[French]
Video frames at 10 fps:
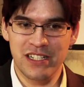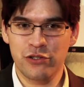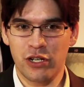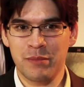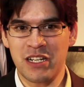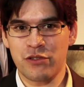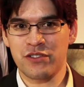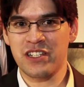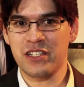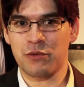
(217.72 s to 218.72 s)
le jury m'a
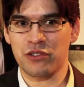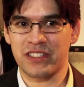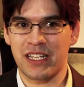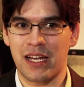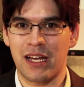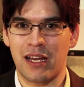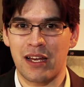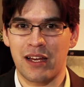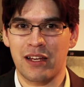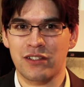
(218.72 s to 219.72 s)
choisi, je pense que
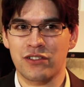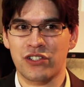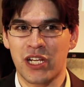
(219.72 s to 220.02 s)
je